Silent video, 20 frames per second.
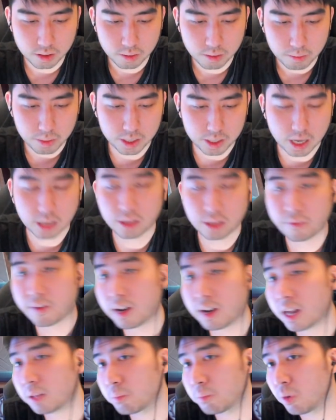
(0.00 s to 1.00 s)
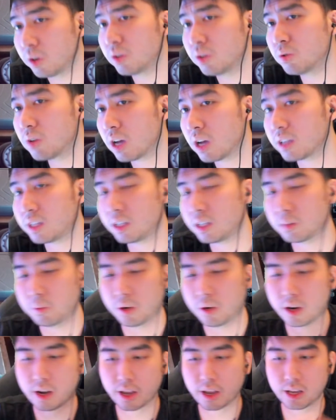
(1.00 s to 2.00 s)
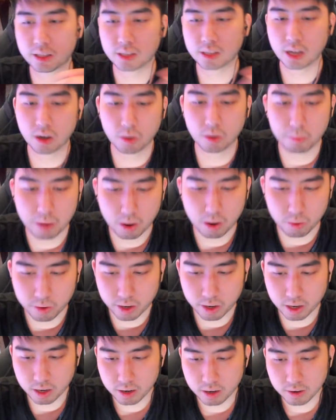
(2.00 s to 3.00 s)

Bisa aktifin light bond juga sih sebenarnya guys kalau mau ya.